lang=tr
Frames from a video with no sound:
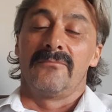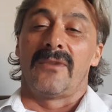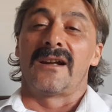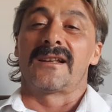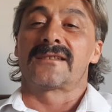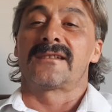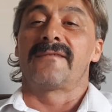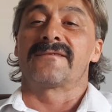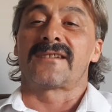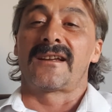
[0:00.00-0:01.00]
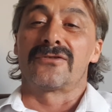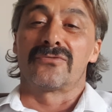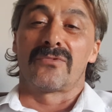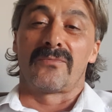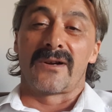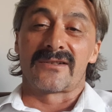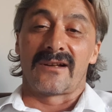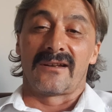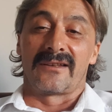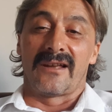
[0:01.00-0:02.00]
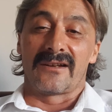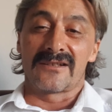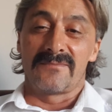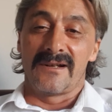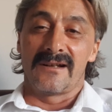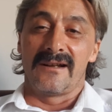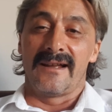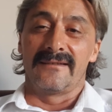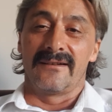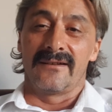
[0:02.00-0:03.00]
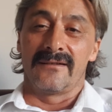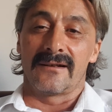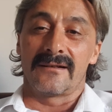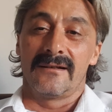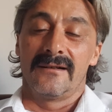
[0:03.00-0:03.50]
Maalesef Sayın Cumhurbaşkanı'nı yanlış bilgilendiriyorlar